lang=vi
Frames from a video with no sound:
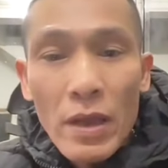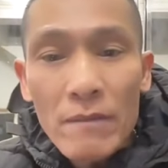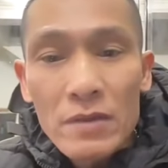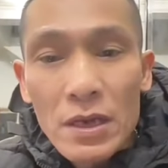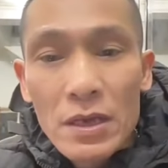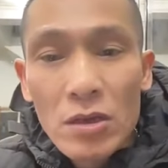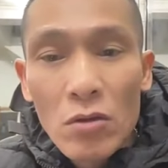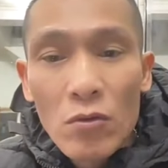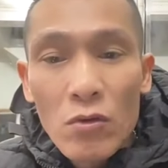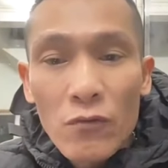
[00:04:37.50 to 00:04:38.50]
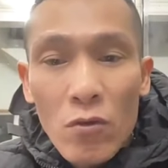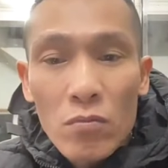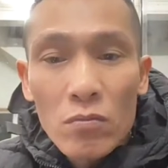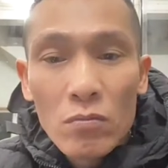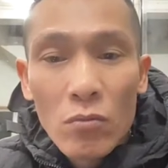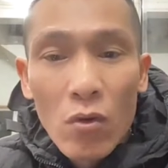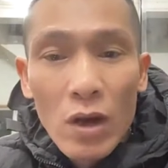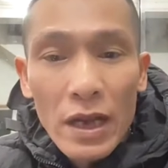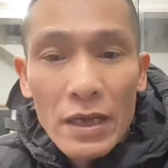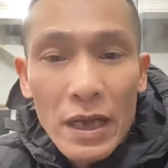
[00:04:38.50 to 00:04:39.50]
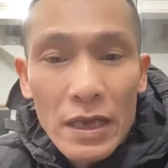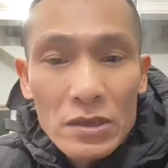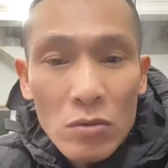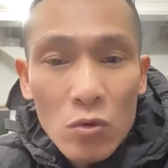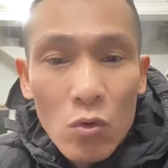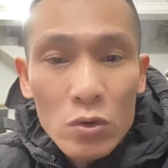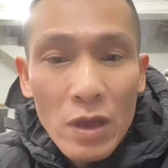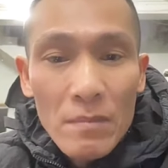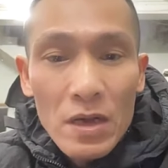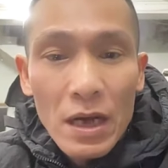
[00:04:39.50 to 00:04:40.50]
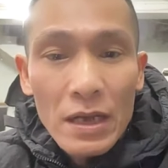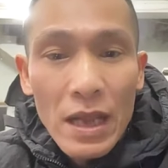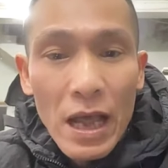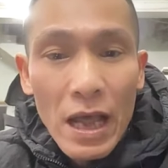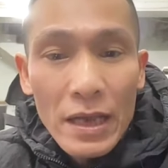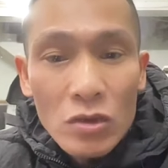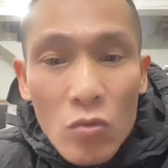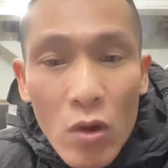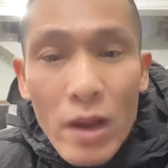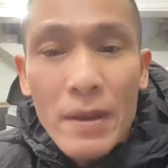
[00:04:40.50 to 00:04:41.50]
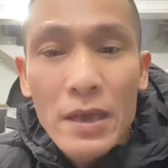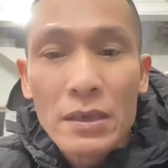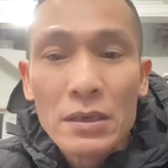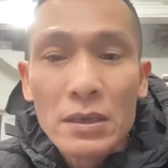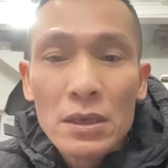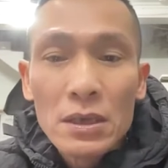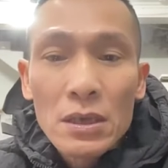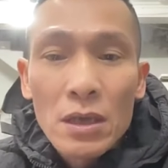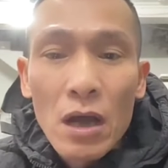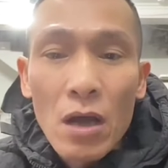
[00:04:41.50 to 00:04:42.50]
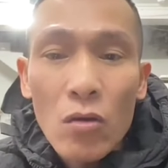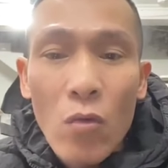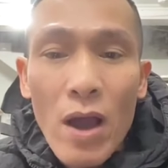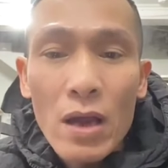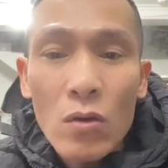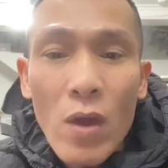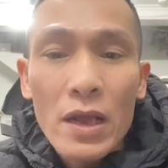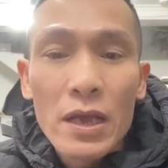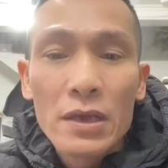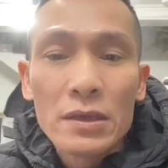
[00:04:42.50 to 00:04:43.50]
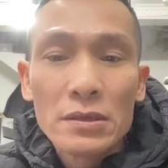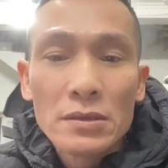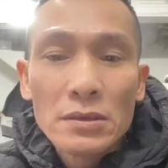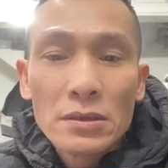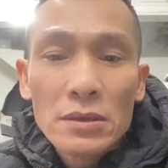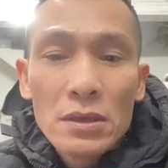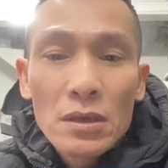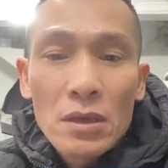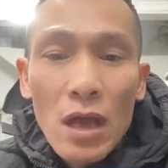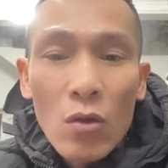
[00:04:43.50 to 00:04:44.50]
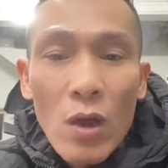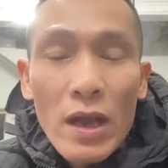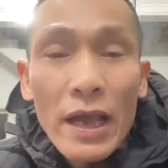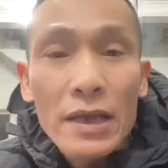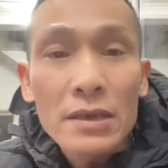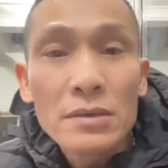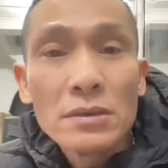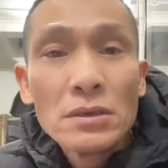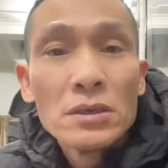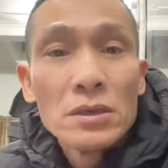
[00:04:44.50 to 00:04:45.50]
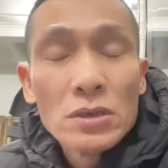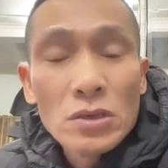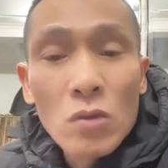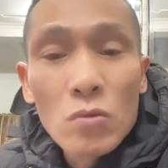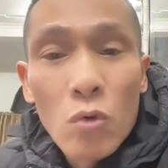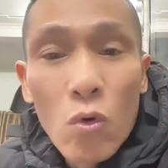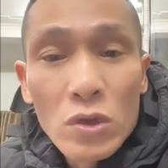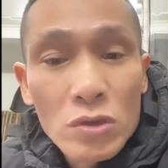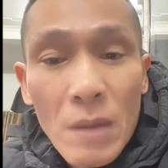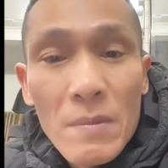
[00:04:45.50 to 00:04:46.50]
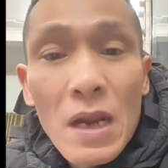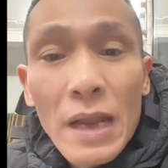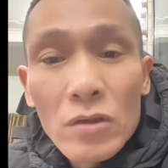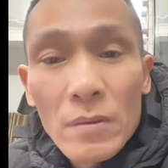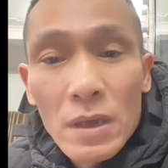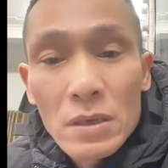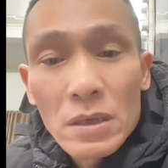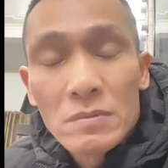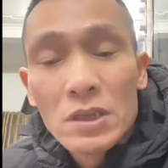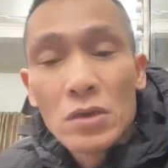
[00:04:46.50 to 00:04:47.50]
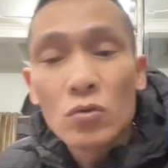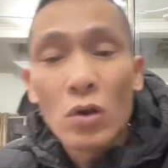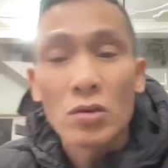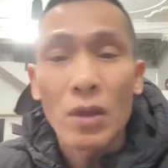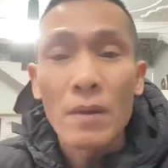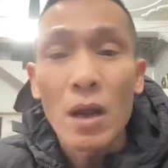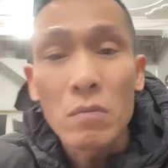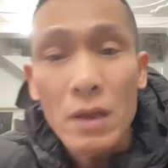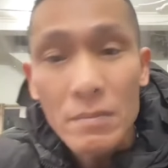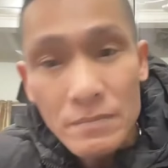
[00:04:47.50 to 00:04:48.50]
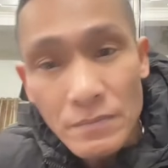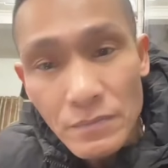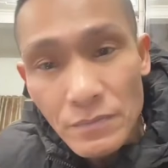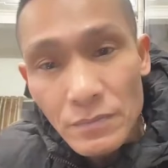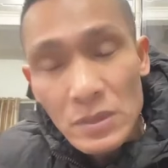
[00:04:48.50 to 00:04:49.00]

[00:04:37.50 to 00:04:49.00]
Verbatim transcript: chúc em và gia đình nhiều vui hạnh phúc mùa lạnh này trong tù tắm nước lạnh hả anh đúng không em ơi à, quang quang kiên à, quang ken trong tù chỉ có tắm nước lạnh thôi mà làm gì đến tuổi tắm nóng em